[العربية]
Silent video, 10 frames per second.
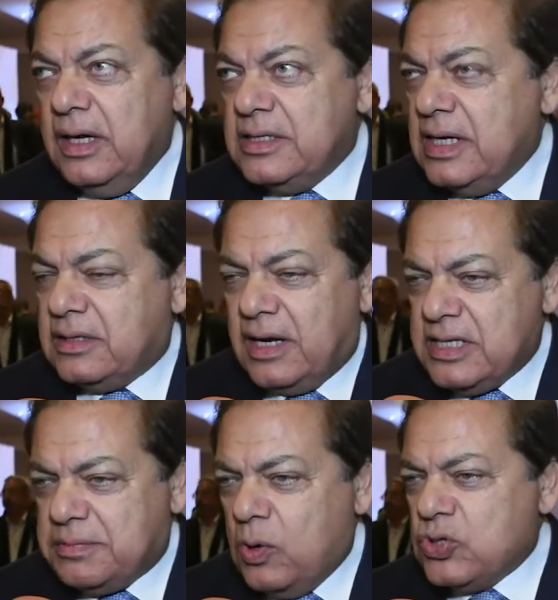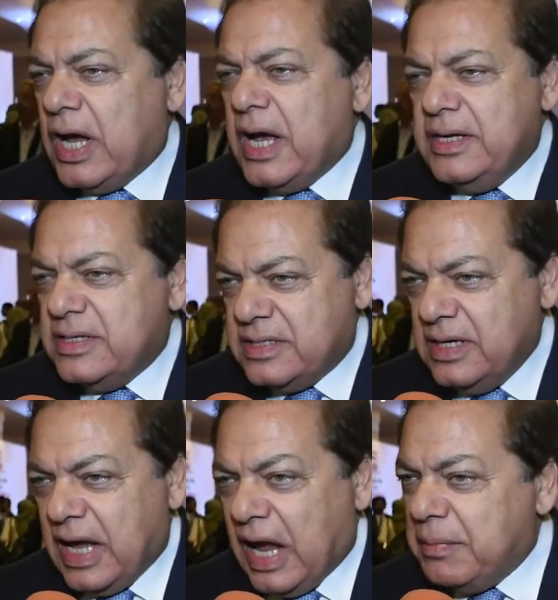سياده الرئيس ما هوش عايز
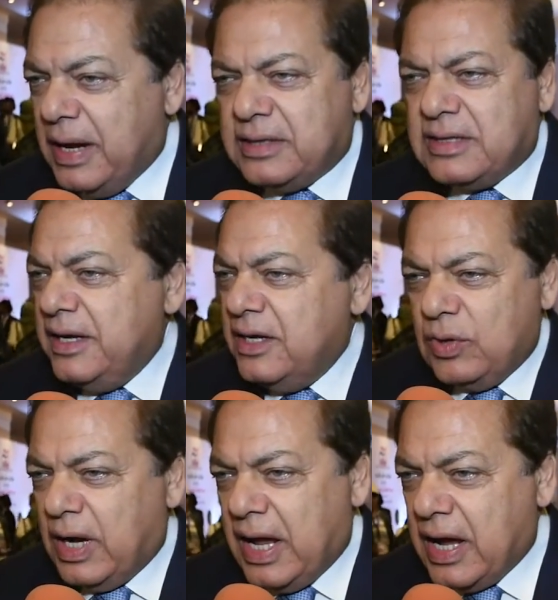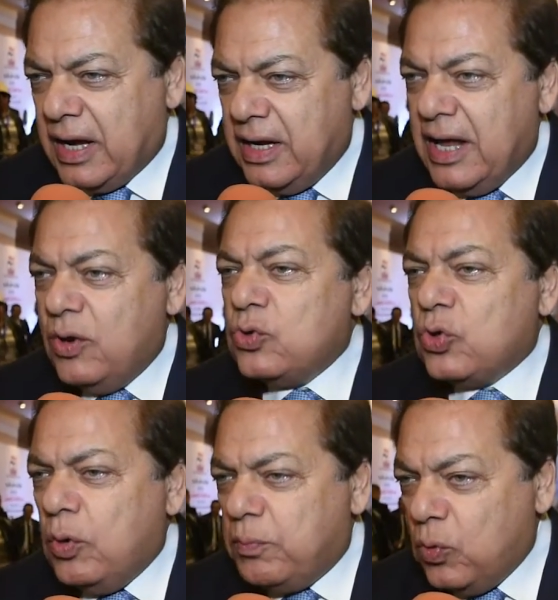حملات تأييد ولا حاجه لانه
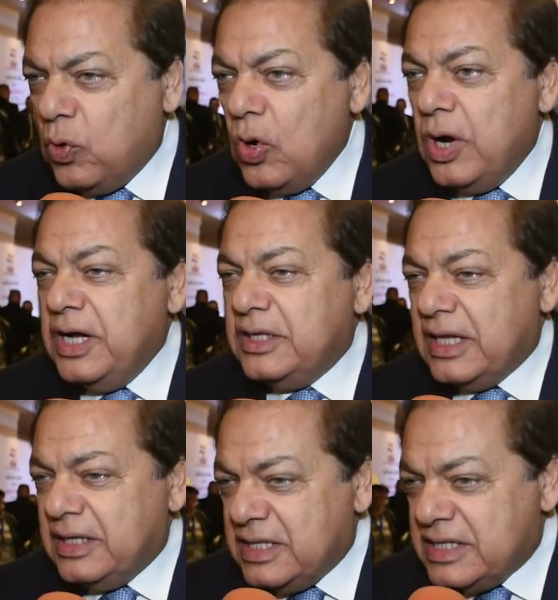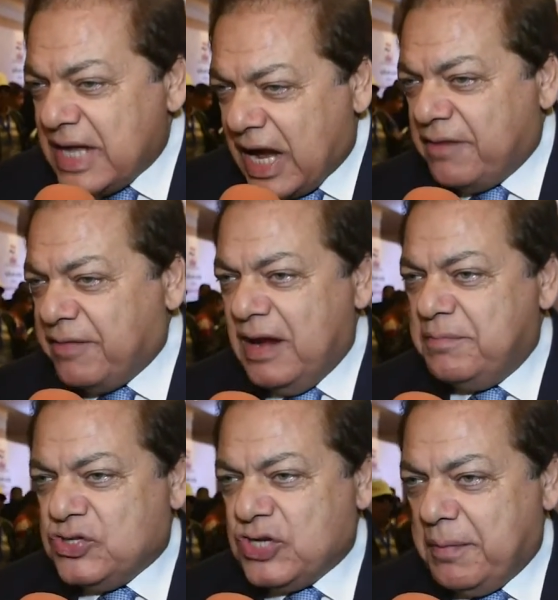حبه اتزرع في
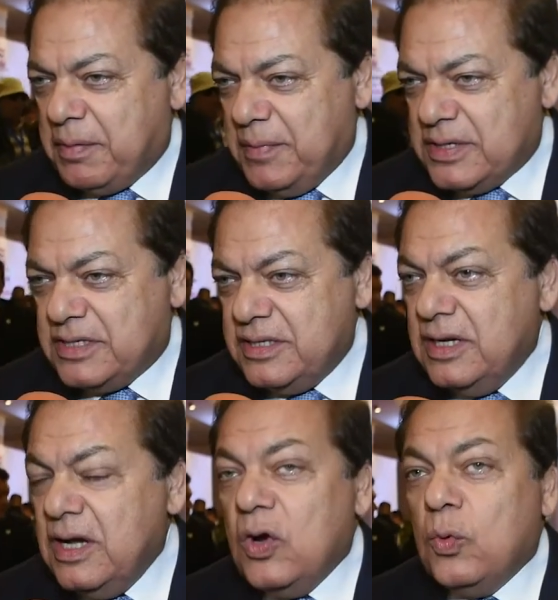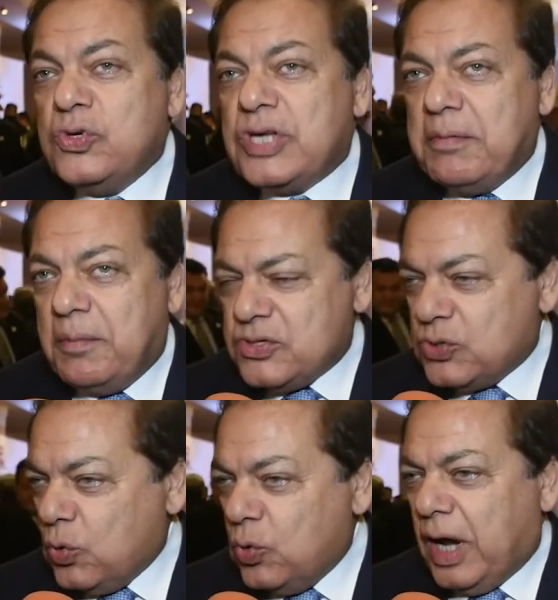قلب الشعب المصري والشعب
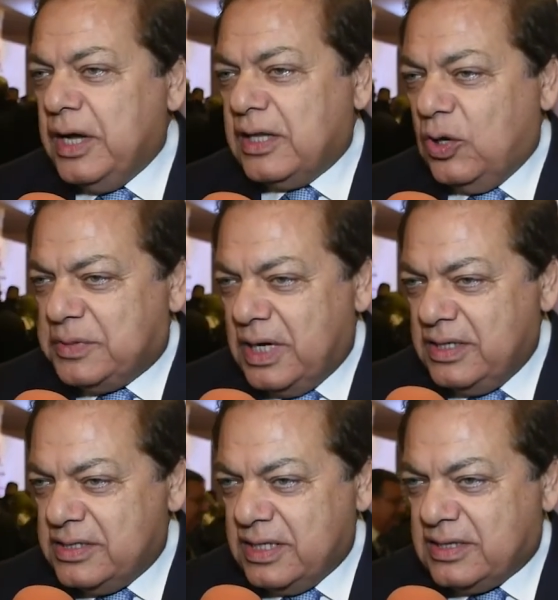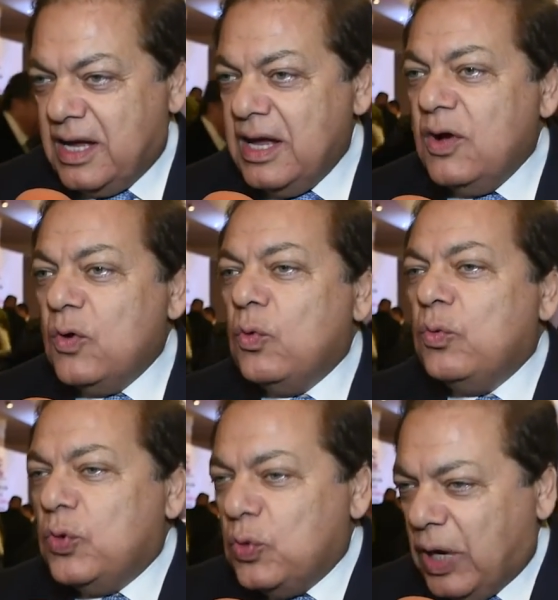المصري كله هيطلع يوم 30 6
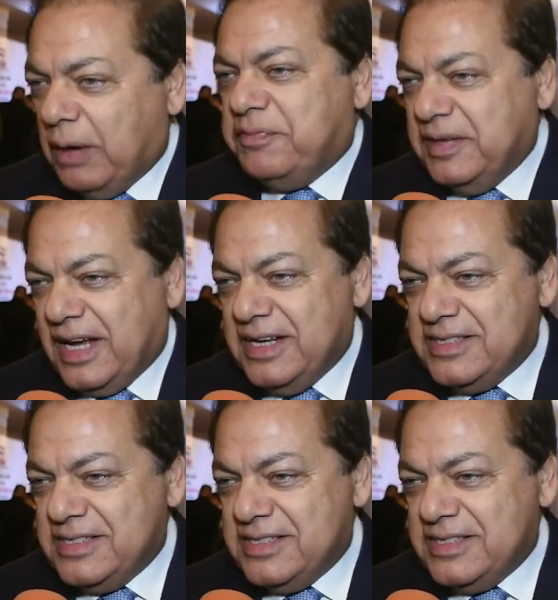ونقول عبد الفتاح